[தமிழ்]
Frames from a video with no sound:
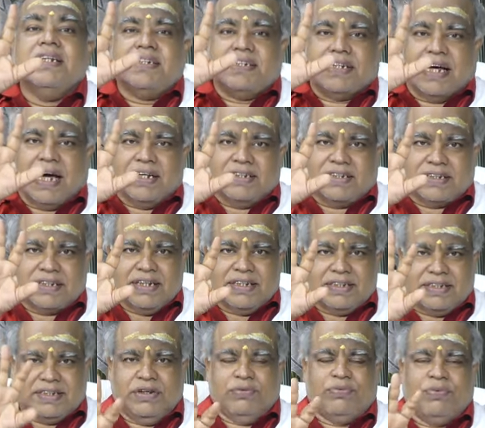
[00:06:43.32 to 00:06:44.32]

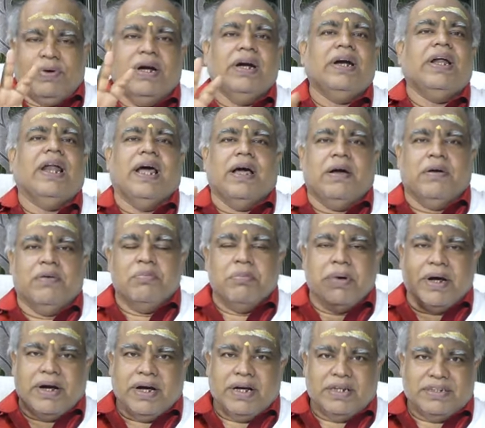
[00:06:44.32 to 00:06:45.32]
சான்ஸ்கிரிட் ஃபீல்டில்
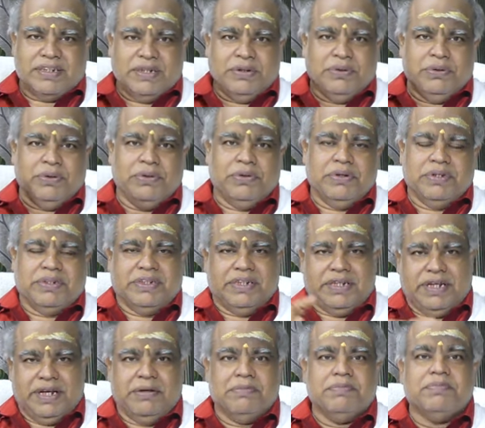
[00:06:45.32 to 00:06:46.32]
பனாரஸ் இந்து
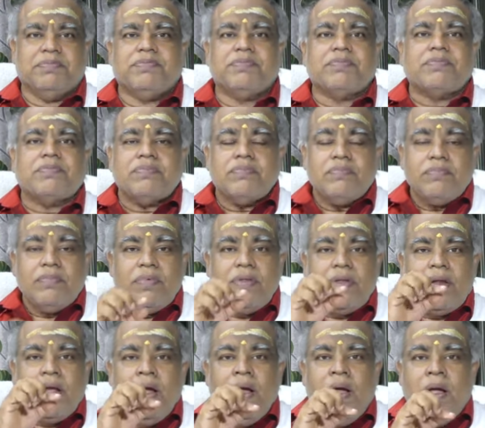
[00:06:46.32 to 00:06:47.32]
யூனிவர்சிட்டி
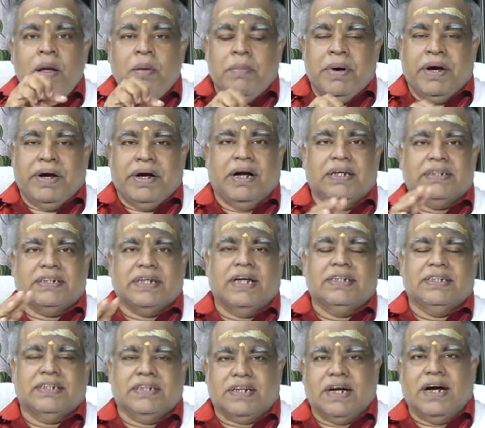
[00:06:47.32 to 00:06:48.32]
மெட்ராஸ்
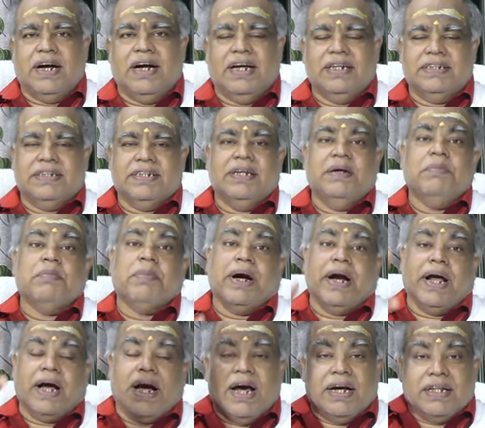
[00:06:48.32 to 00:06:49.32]
ஆன்சர் காலேஜ்
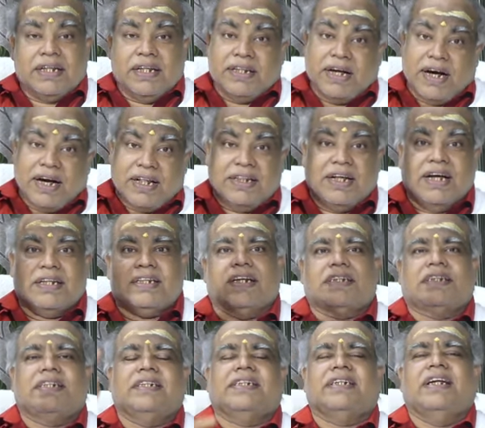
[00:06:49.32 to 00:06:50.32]
பழைய காலத்து நலந்தா அலந்தா
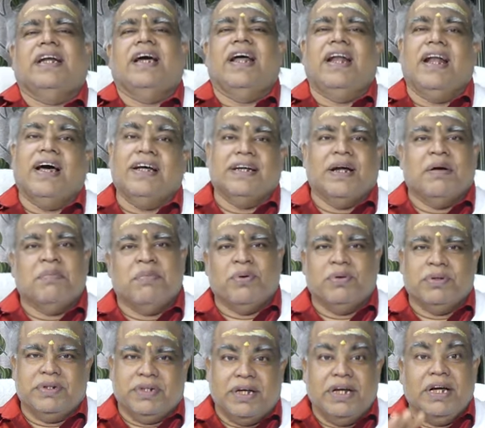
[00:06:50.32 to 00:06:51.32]
தக்ஷசிலா எல்லாம் நம்ம
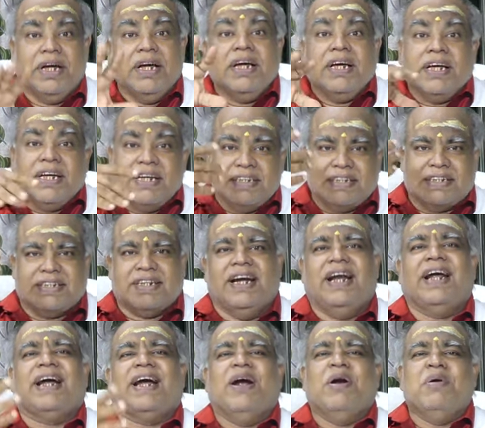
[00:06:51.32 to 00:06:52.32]
வந்து
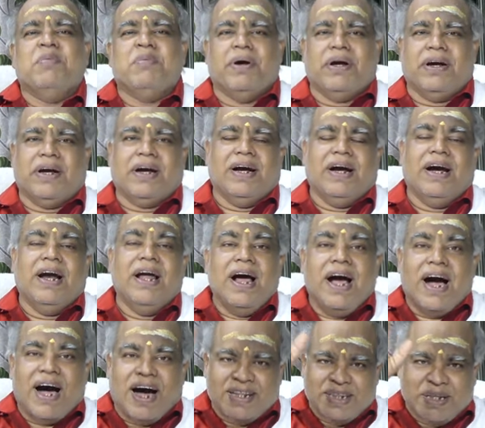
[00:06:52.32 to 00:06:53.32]
ஹிஸ்ட்ரியில் கேள்விப்பட்டிருக்கேன்
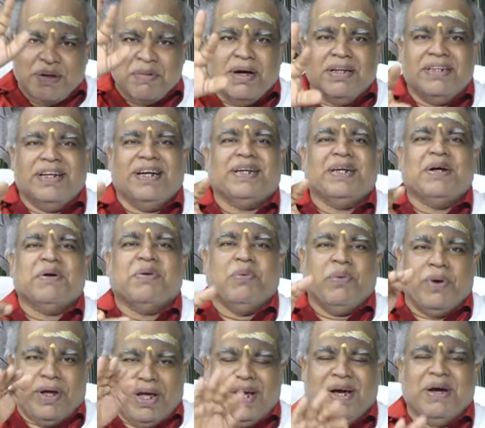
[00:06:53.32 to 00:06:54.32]
அந்த மாதிரி
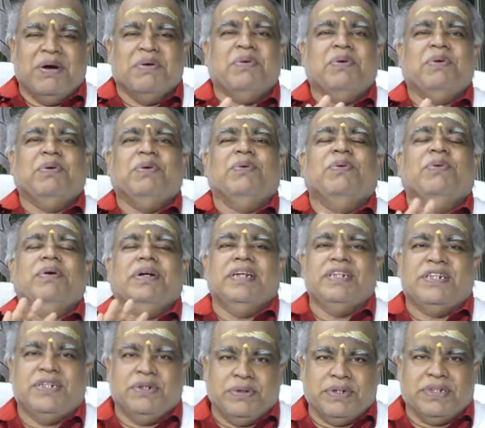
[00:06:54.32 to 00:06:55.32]
இருக்கக்கூடிய ஒரு
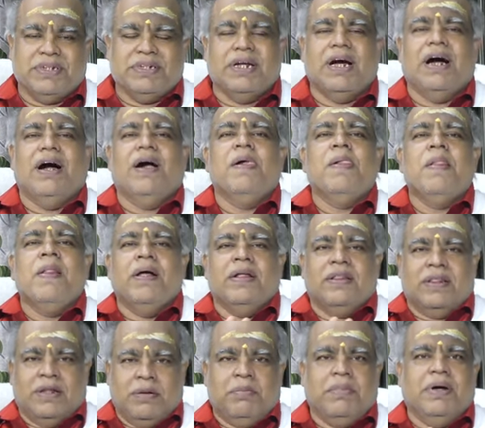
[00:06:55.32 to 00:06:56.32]
இன்ஸ்டியூஷன் தான்
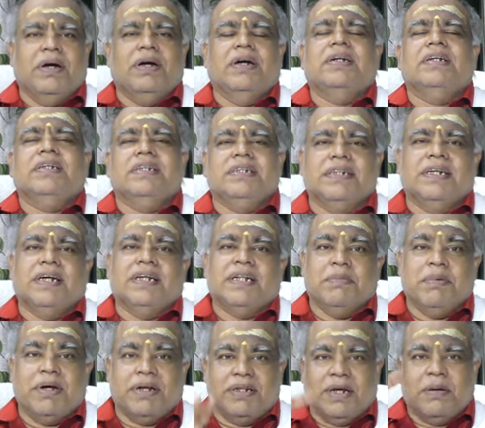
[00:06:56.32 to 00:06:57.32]
நம்ம இது அதே
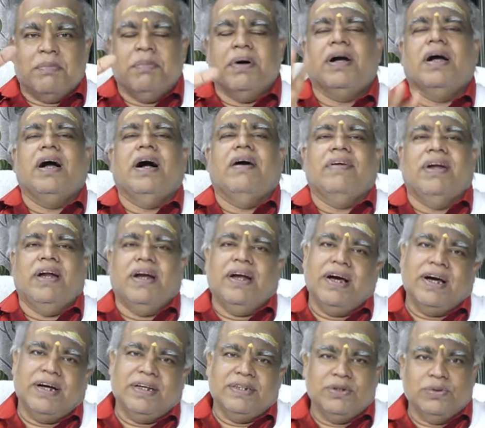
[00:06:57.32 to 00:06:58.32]
மாதிரி தர்பங்காவில்
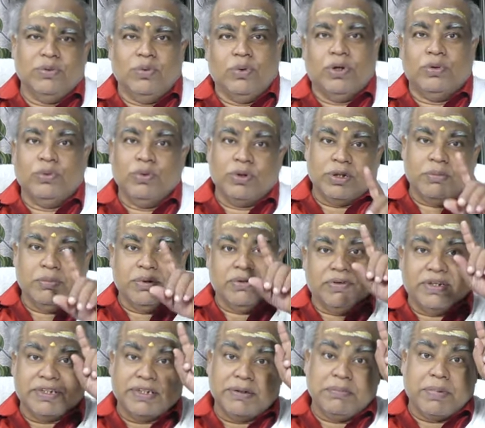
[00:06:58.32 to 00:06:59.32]
எல்லாம் நூறு நூற்றம்பது
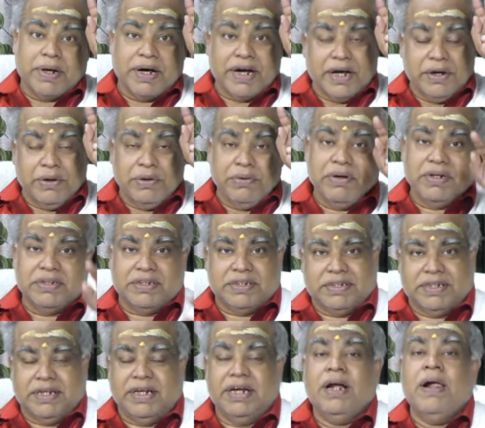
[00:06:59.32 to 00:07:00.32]
வருஷம் பழைய
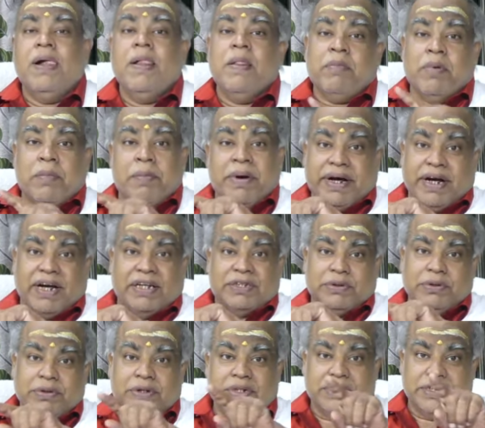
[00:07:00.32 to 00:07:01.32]
யூனிவர்சிட்டி இப்போ மெட்ராஸ்
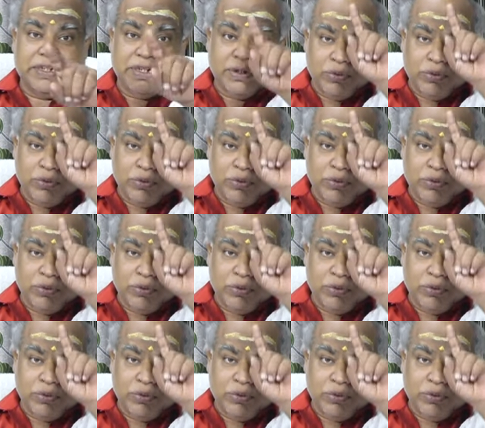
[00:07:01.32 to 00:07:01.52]
யூனிவர்சிட்டி